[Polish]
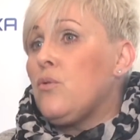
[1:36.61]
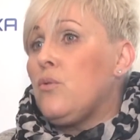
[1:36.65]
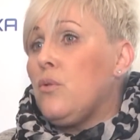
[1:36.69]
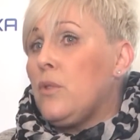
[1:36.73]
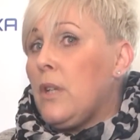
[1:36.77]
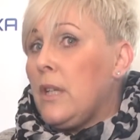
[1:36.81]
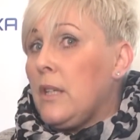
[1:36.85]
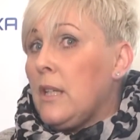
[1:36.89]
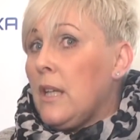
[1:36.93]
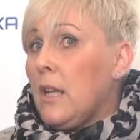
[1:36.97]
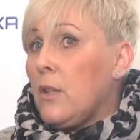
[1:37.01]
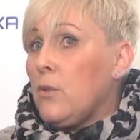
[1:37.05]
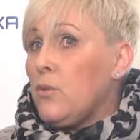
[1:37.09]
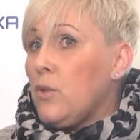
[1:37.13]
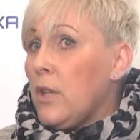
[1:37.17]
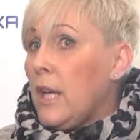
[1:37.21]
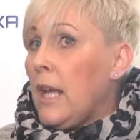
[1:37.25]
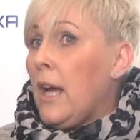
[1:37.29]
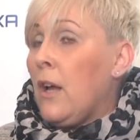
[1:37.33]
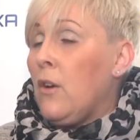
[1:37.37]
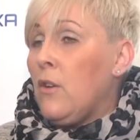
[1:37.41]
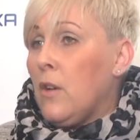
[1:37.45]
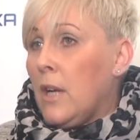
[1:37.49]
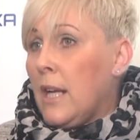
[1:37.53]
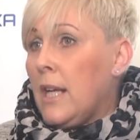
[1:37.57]
który, na
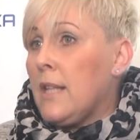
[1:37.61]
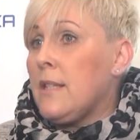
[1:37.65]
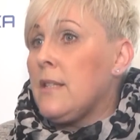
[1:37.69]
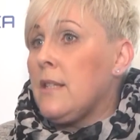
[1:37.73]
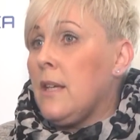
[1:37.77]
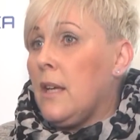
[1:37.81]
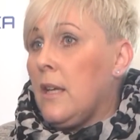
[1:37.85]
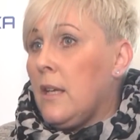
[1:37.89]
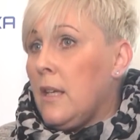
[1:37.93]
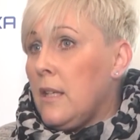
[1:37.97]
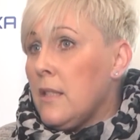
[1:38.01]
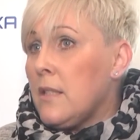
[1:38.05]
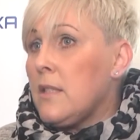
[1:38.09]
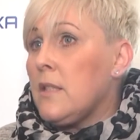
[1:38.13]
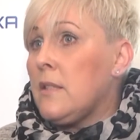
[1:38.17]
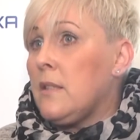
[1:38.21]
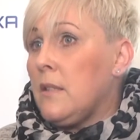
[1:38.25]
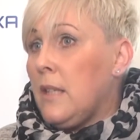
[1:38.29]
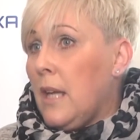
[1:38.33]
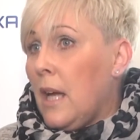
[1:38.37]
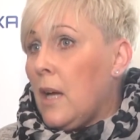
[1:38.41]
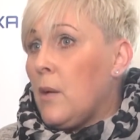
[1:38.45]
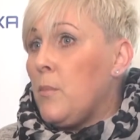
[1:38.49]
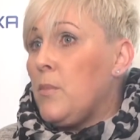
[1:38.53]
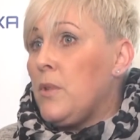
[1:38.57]
której alokacja
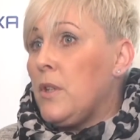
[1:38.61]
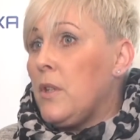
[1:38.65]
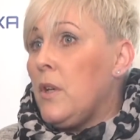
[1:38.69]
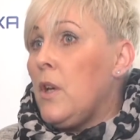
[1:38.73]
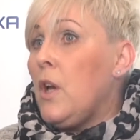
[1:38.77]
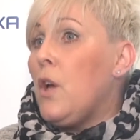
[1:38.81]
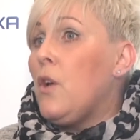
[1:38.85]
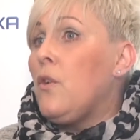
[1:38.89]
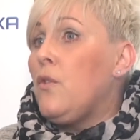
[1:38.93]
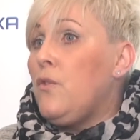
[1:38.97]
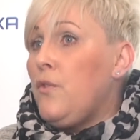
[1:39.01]
jest jakby